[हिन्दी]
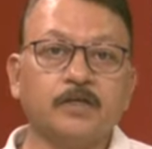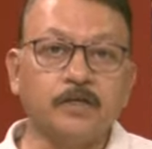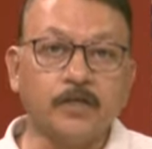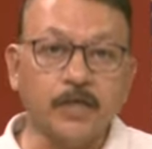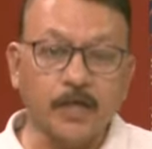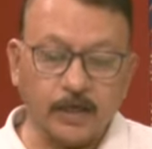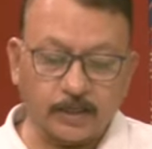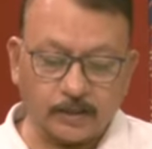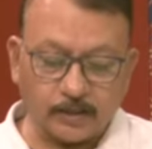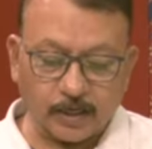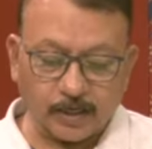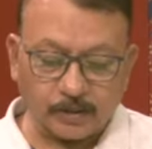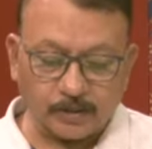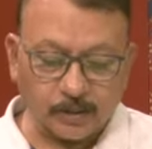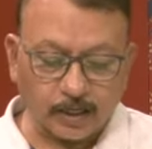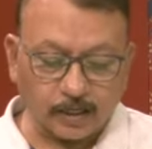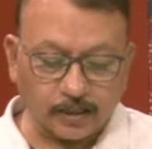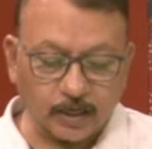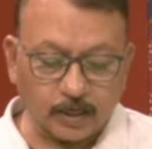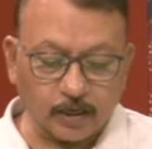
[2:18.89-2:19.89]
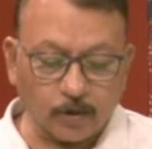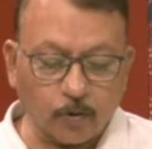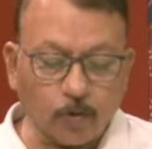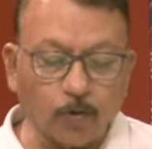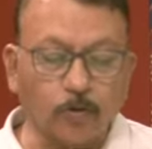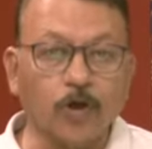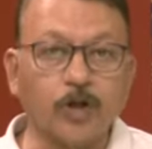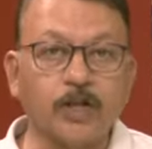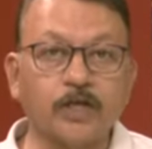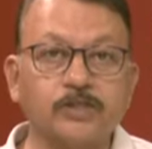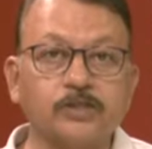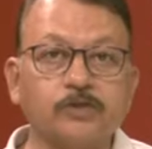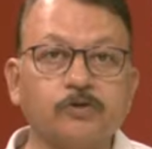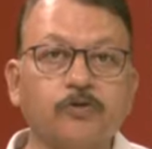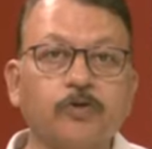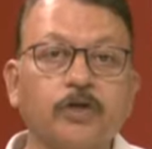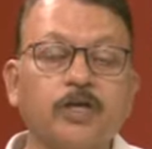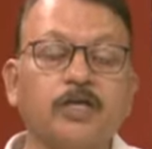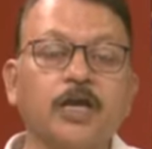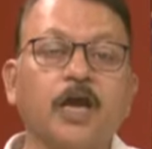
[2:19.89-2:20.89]
ये एक तरह से कहते हैं कि ओवरऑल एक
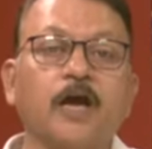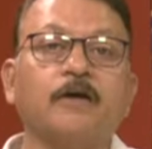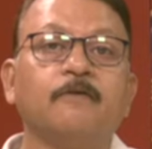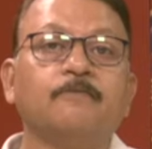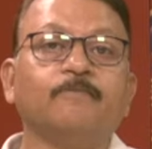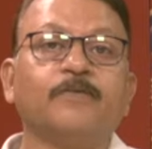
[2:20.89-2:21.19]
स्टोरी या